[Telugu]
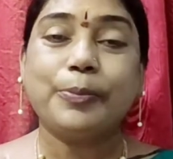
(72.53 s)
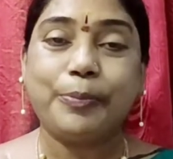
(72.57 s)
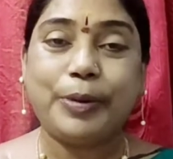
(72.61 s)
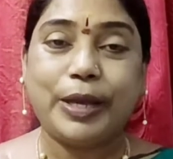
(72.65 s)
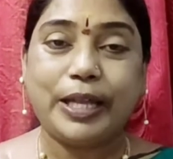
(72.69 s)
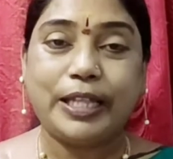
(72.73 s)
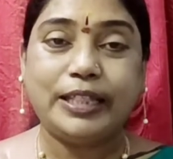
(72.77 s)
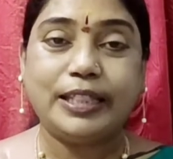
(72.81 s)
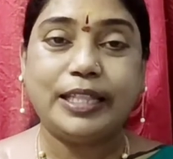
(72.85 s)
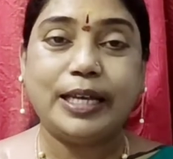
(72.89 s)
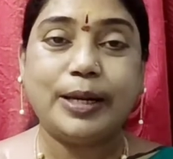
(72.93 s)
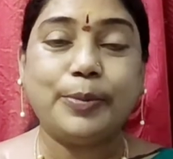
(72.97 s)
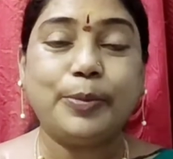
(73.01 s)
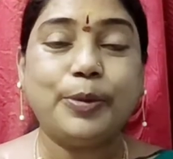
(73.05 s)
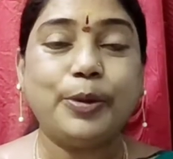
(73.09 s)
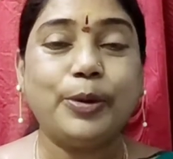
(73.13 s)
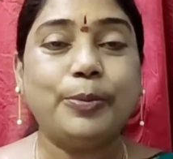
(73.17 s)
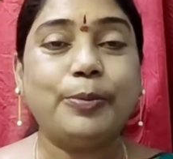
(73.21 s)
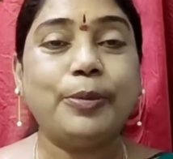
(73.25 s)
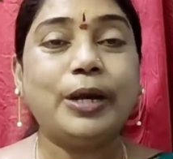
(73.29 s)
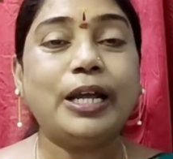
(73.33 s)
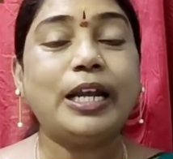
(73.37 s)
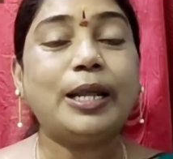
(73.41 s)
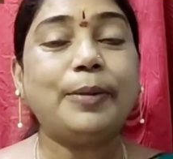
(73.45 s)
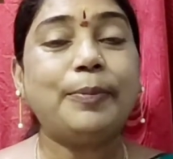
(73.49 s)
పెద్ద
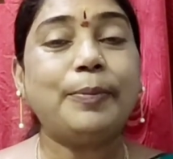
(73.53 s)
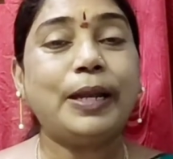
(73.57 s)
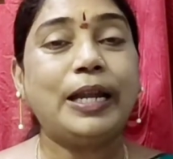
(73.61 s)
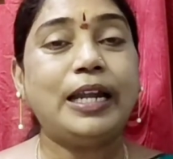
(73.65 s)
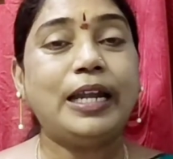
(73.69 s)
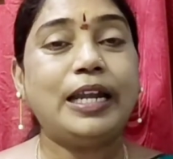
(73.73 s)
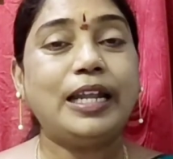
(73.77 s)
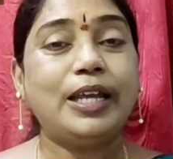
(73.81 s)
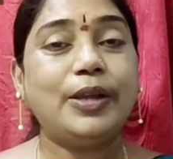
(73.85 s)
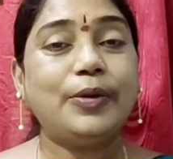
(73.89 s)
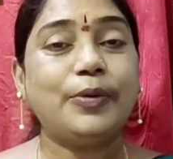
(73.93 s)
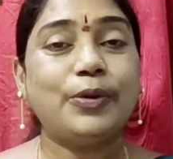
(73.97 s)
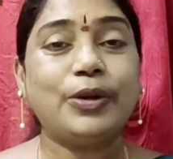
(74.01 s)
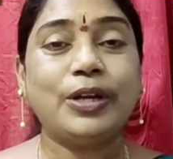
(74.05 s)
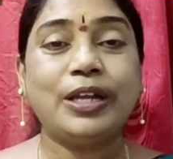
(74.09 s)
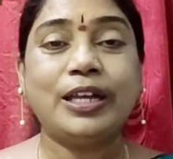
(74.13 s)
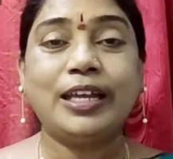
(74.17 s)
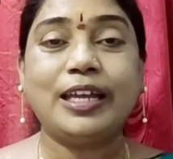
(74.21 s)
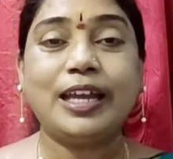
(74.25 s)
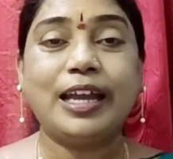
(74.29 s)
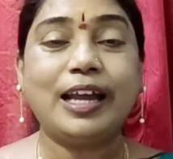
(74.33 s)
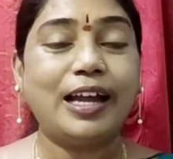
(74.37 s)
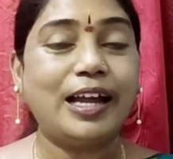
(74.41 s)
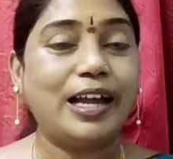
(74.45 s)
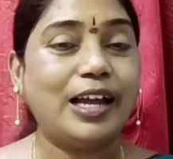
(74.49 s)
బొమ్మల పెళ్లి
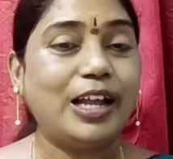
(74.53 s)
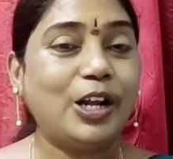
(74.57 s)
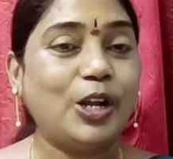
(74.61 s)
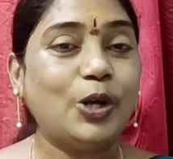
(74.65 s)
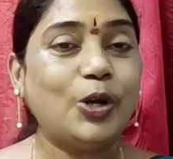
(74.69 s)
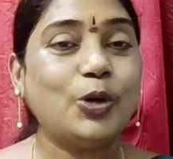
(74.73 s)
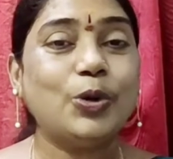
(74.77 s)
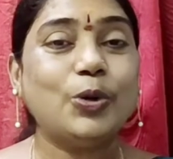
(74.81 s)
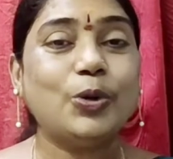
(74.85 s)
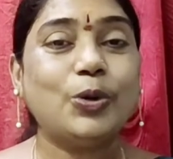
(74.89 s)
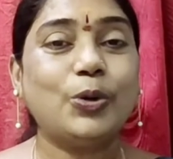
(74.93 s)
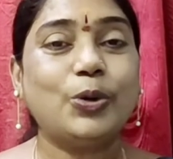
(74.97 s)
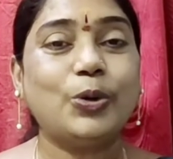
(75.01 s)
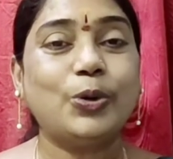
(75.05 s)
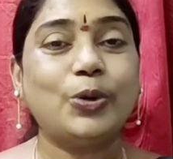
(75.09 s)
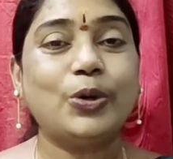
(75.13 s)
ఉయ్యాలో